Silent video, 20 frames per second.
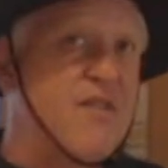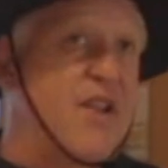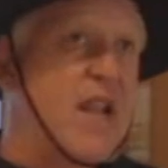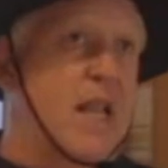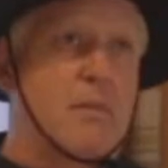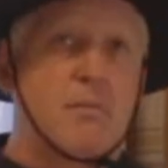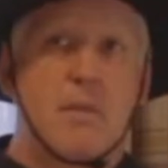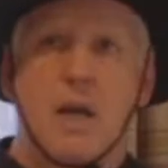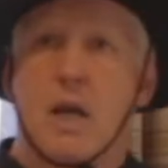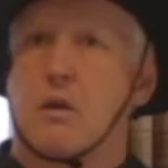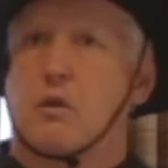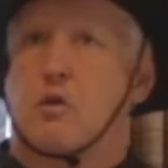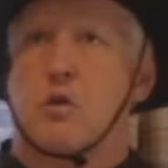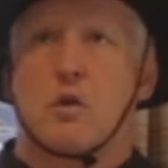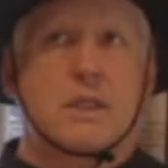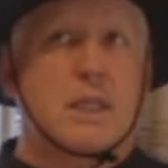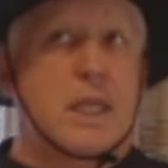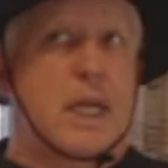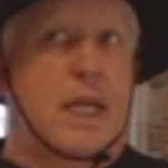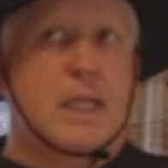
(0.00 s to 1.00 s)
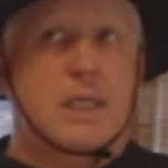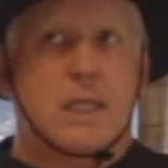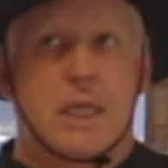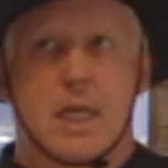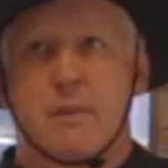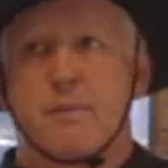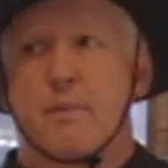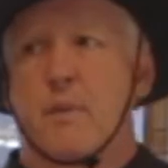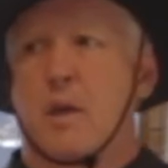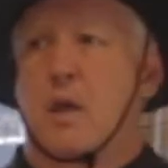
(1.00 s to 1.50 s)
vêtements sont très
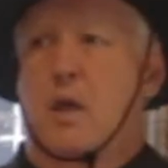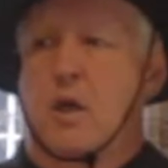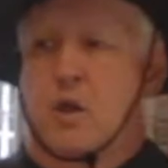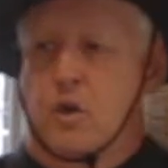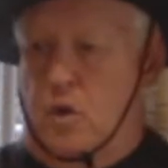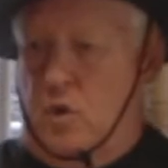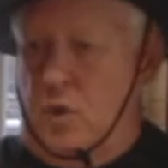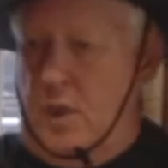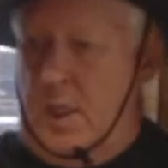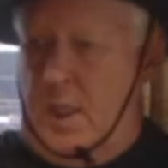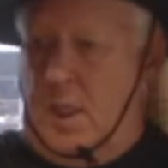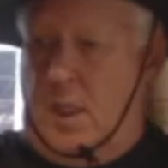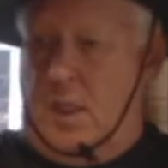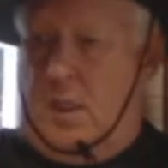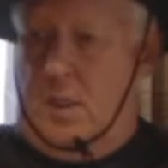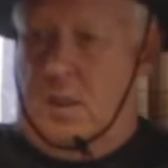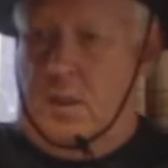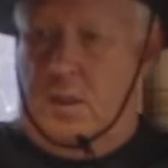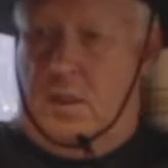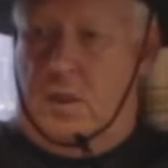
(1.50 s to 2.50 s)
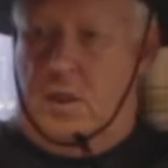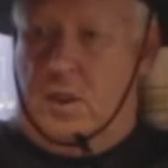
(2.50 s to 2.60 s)
simples. Tu as le